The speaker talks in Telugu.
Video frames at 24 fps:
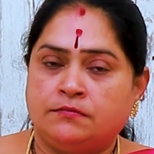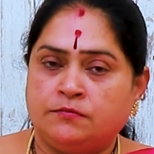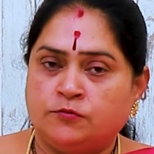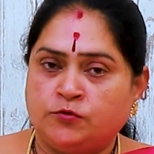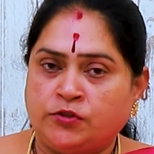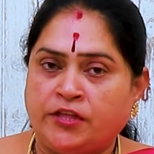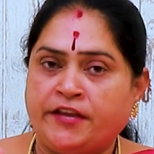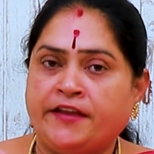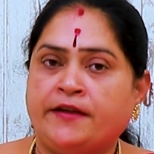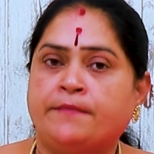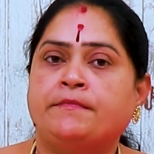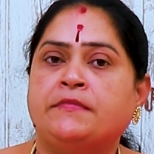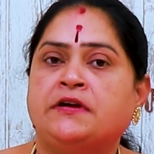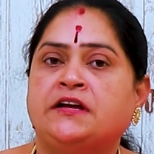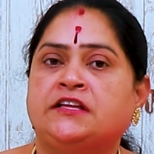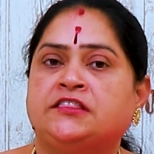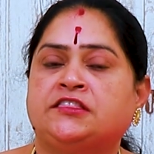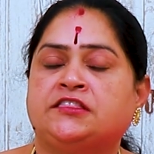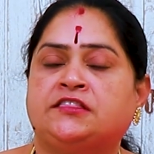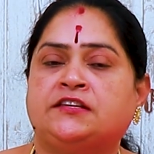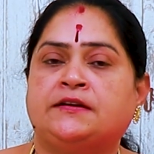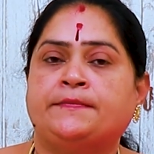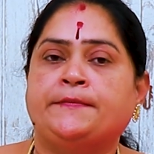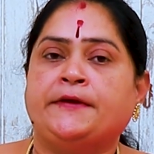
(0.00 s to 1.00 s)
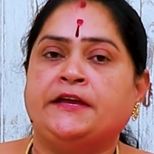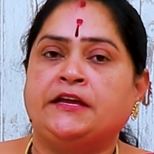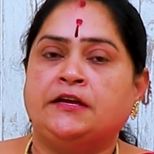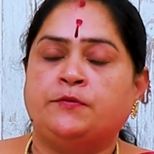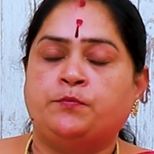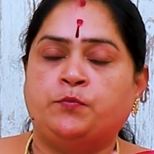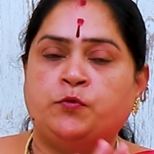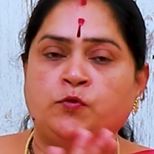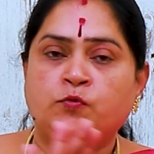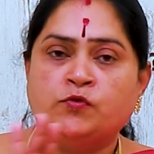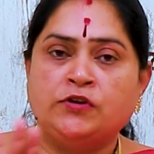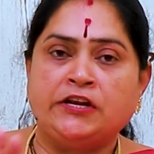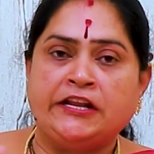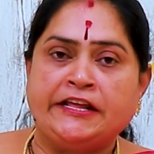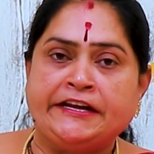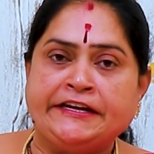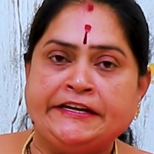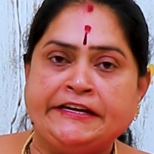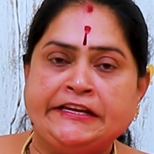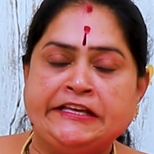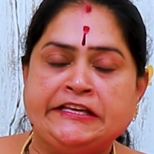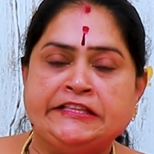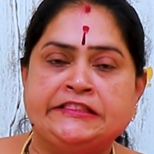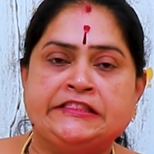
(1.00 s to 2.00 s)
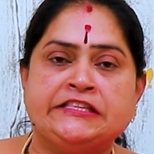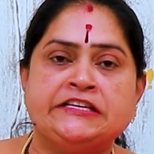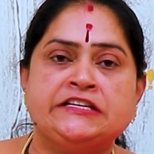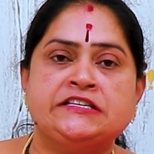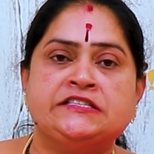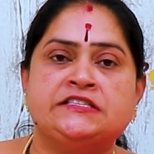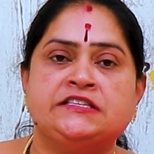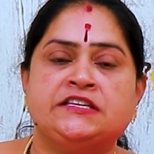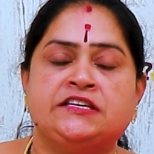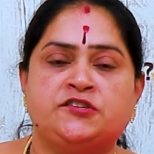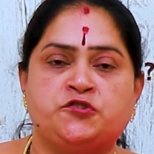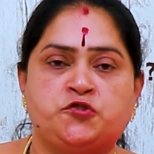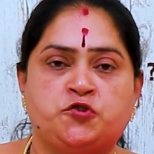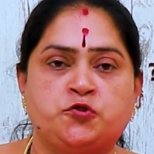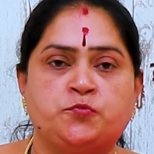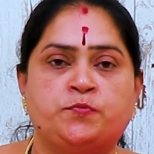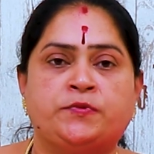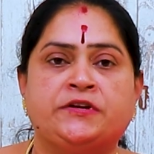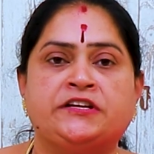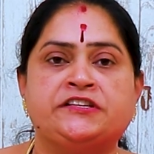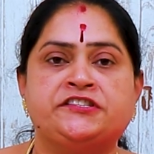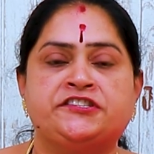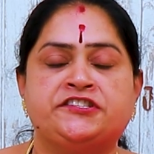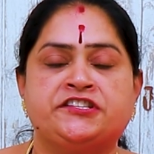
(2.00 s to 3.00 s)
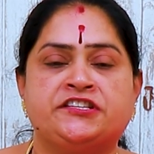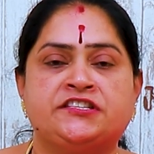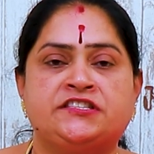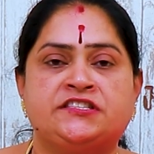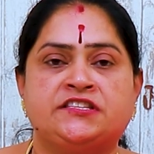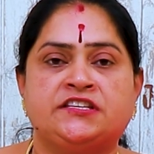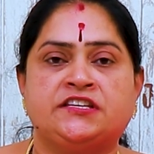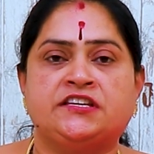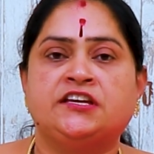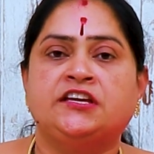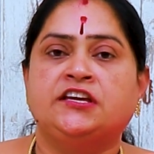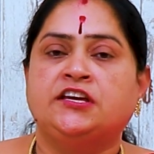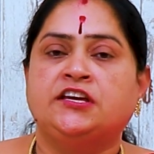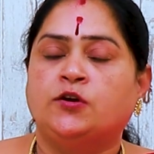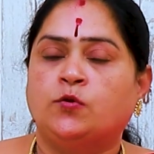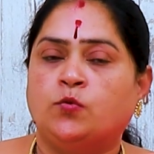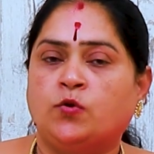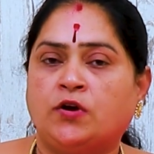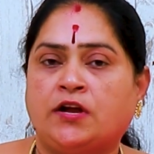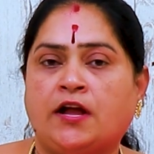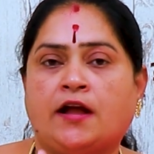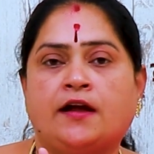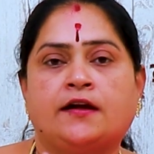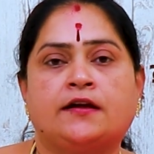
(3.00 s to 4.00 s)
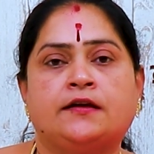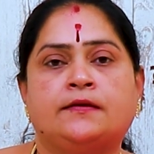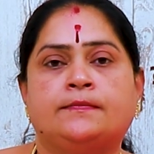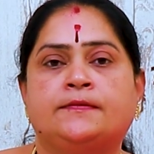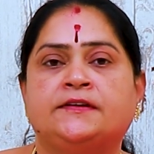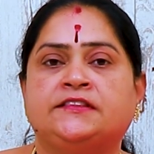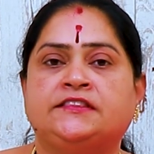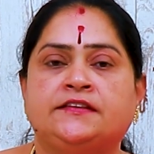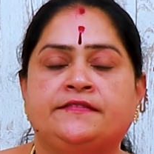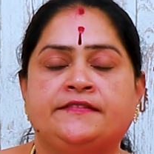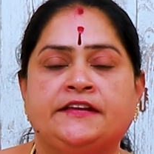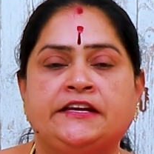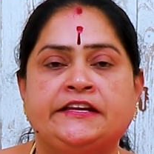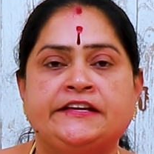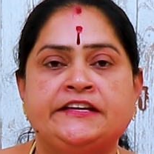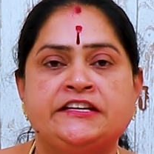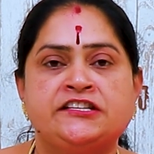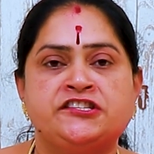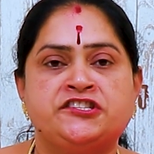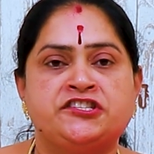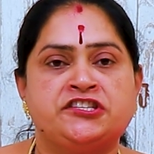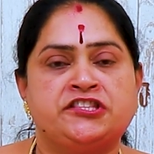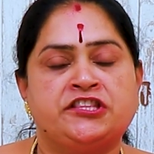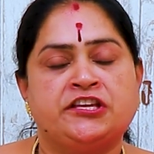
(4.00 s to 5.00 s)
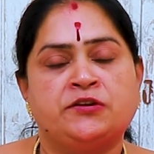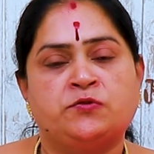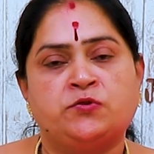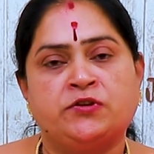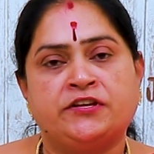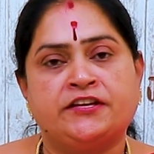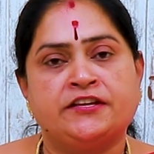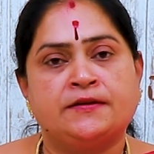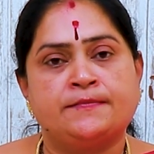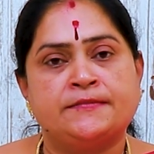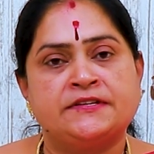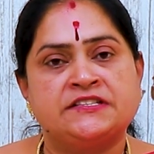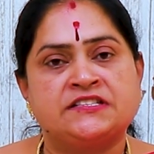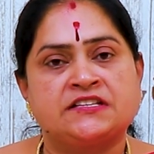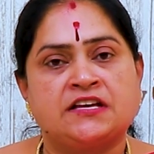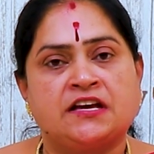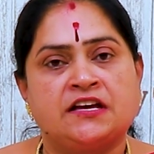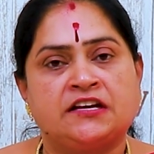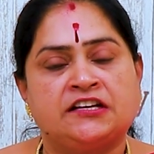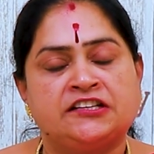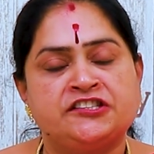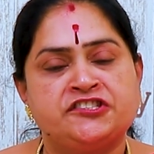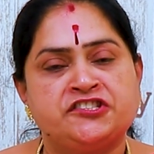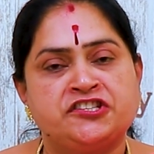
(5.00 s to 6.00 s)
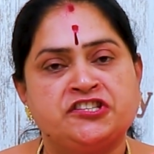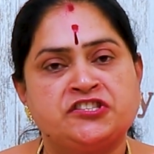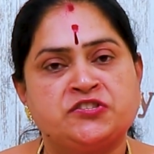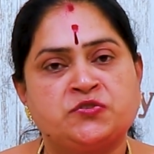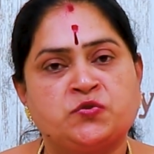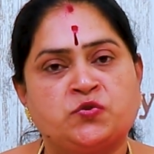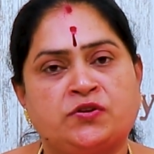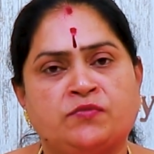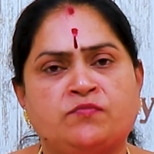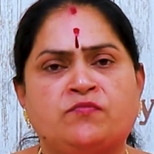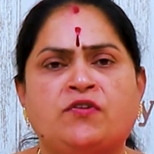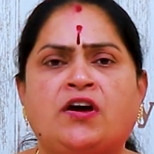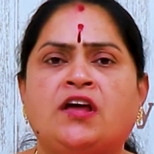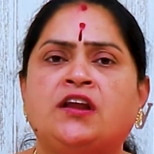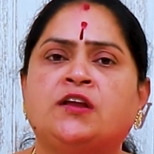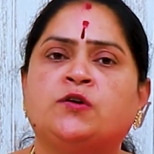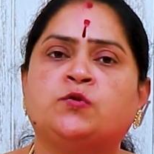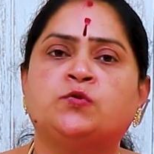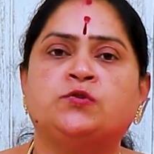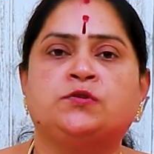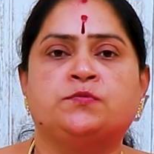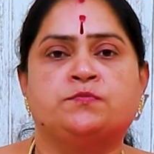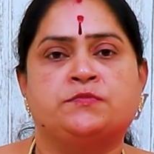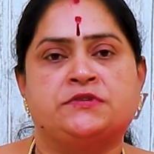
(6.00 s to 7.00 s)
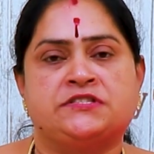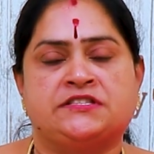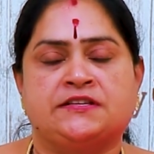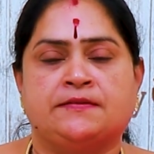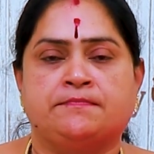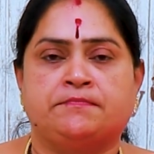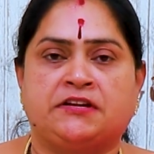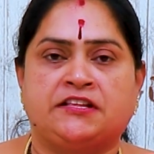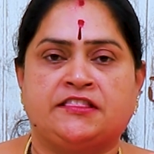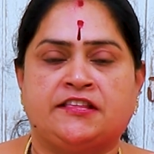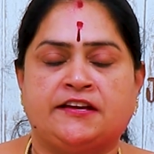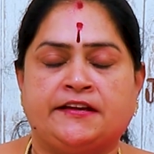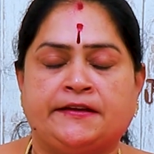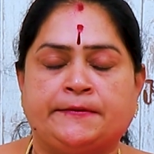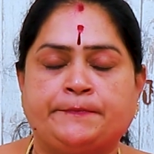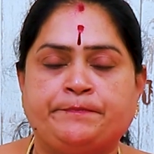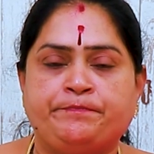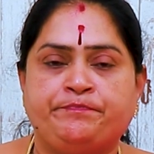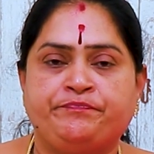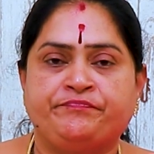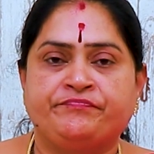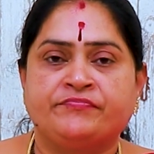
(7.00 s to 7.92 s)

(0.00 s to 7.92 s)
ఉదయం మాత్రమే పువ్వులన్నీ తీసి శుభ్రం చేసి ఒక అగరబత్తి వెలిగించి దేవుడికి నమస్కారం చేసుకోవటం వాళ్ళ కుటుంబ సంప్రదాయం